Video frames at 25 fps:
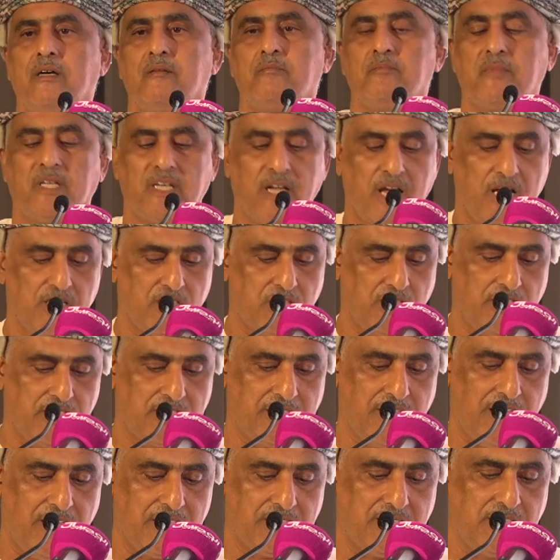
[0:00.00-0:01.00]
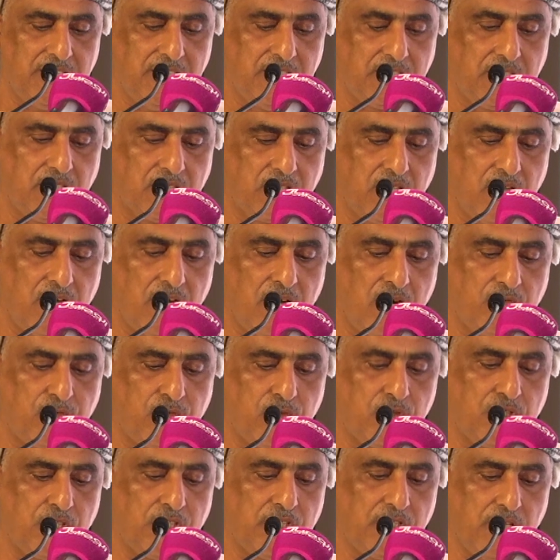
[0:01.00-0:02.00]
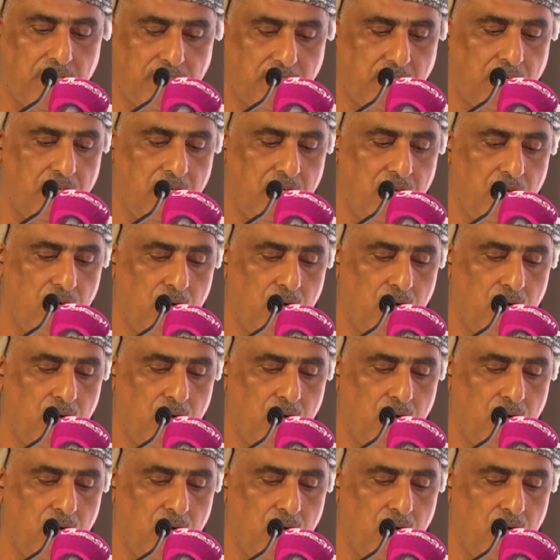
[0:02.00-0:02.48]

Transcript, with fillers: من أجل تعزيز تنافسيته